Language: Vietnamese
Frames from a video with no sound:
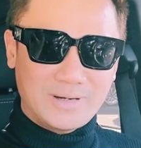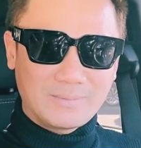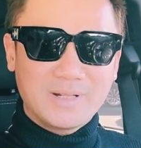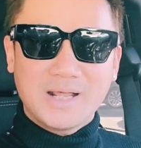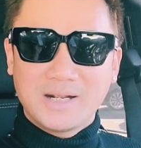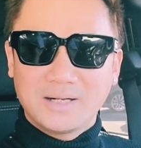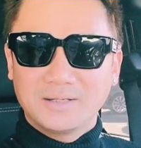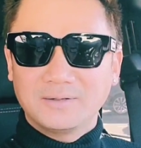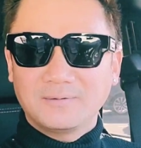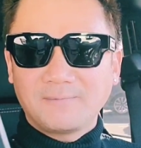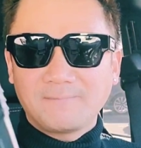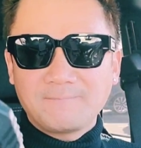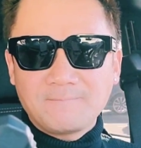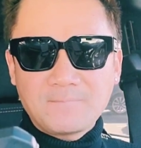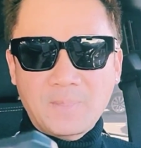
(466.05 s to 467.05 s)
Đàm Vĩnh Hưng
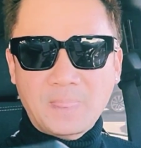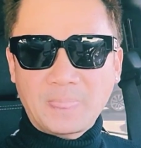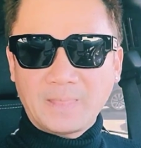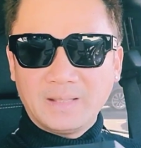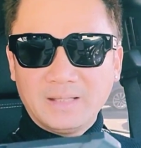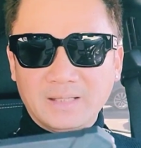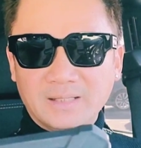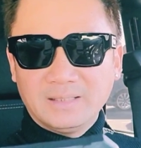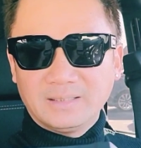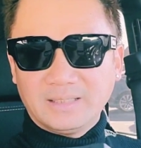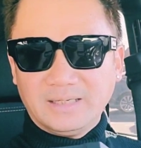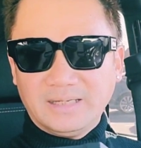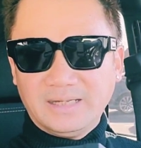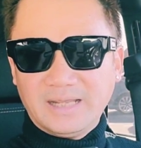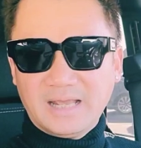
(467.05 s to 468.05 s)

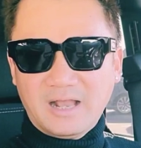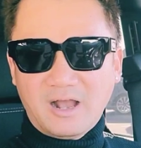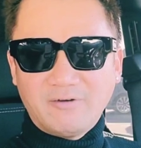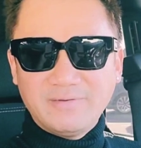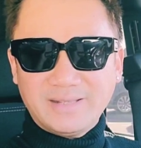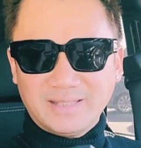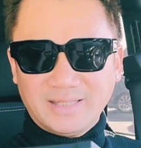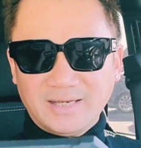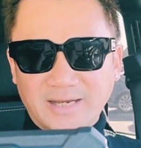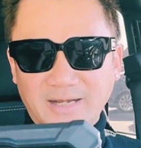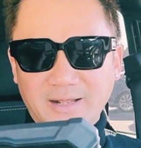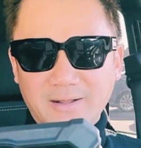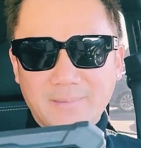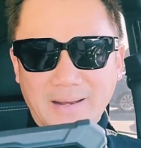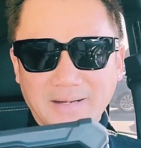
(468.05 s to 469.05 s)
thì à, họ viết như thế này
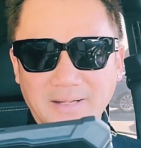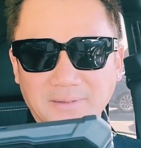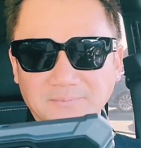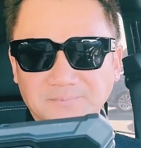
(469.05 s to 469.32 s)
nè các bạn nè